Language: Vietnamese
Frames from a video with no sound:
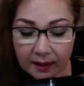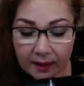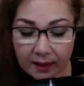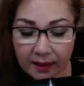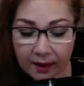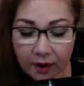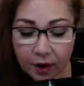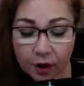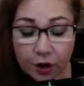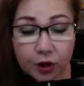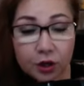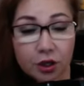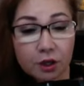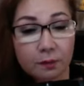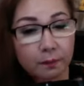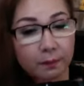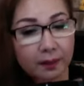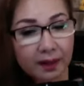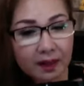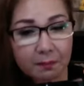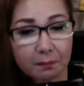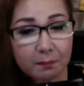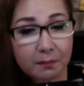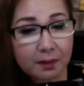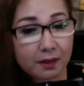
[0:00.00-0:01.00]
là nó giúp
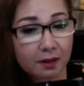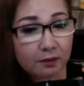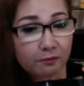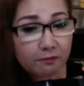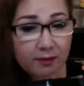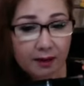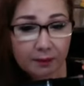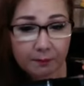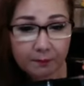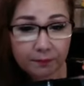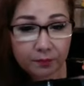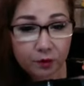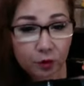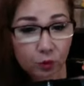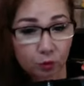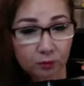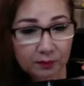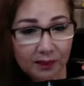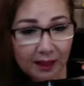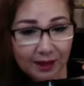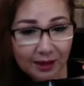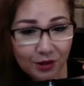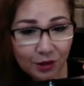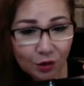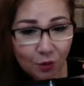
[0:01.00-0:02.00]
cái mỹ phẩm chúng
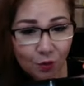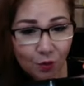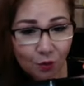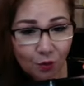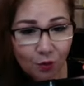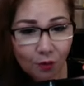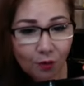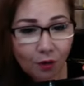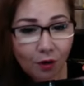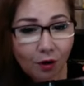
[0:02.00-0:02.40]
ta dùng